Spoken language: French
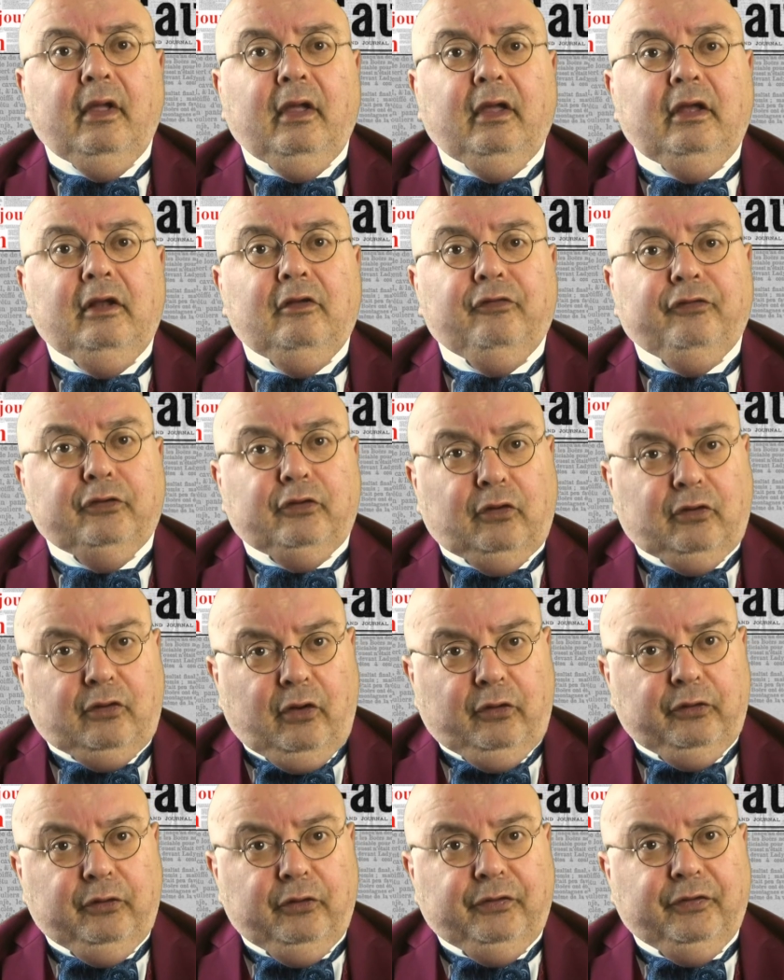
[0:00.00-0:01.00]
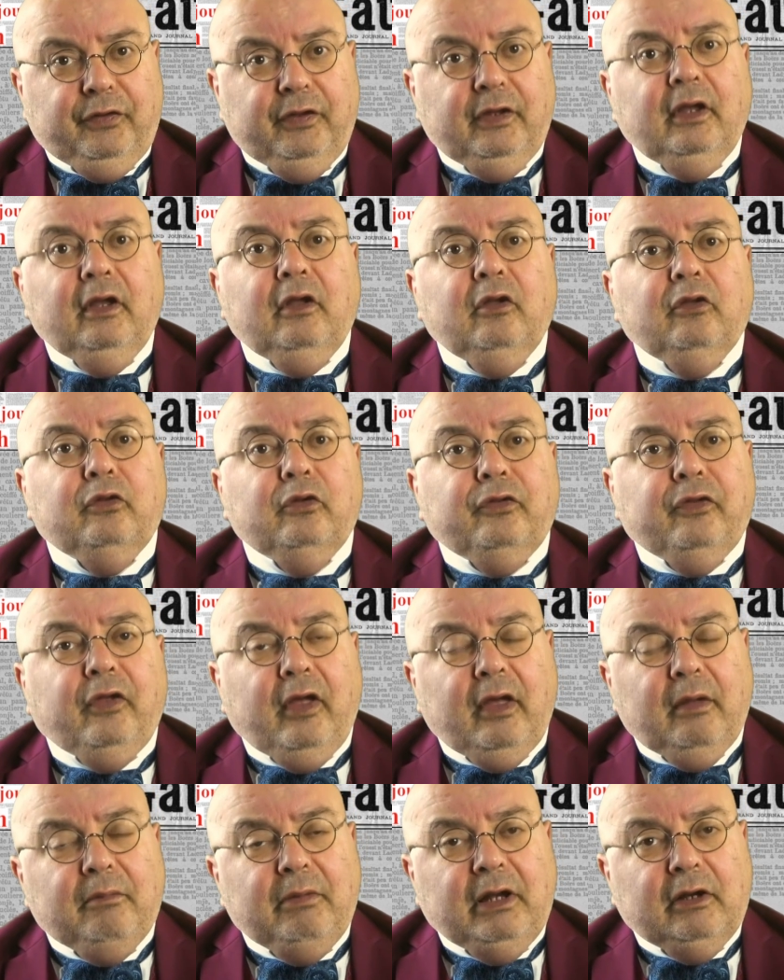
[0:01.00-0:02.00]
Il faut encore noter de
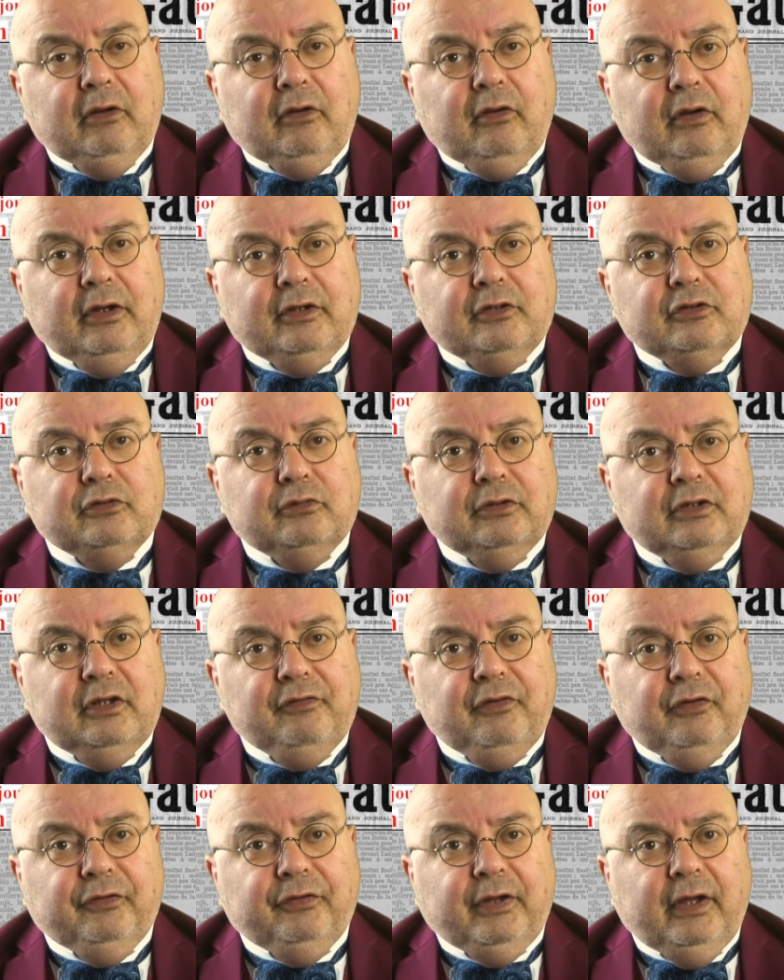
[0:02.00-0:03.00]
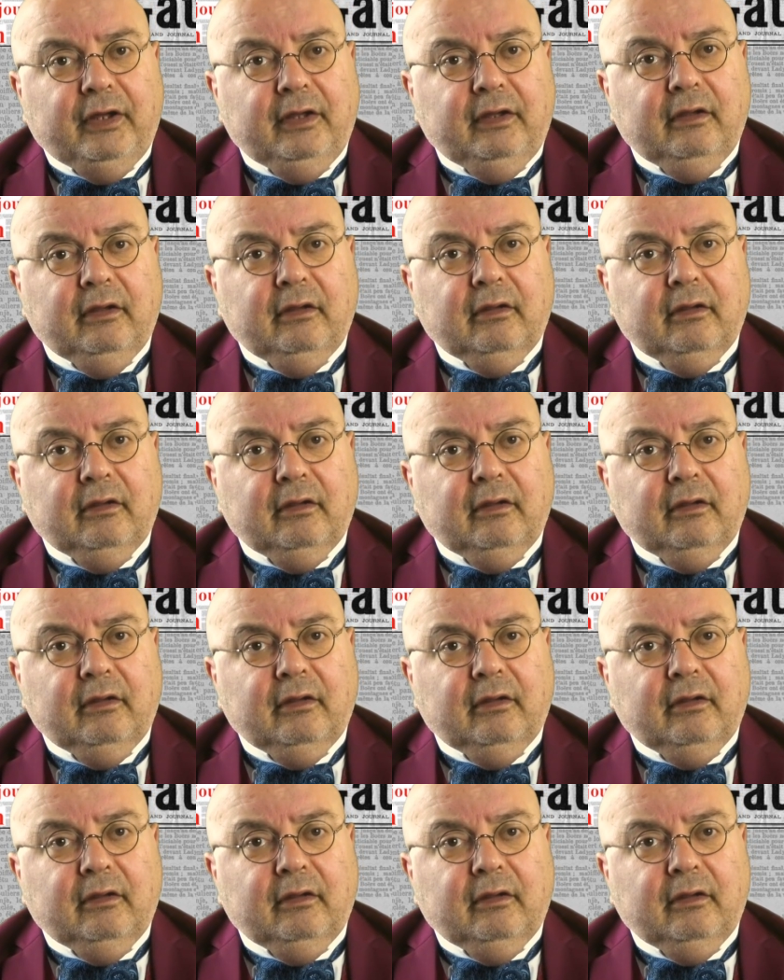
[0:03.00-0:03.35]
très belles collections d'éventails.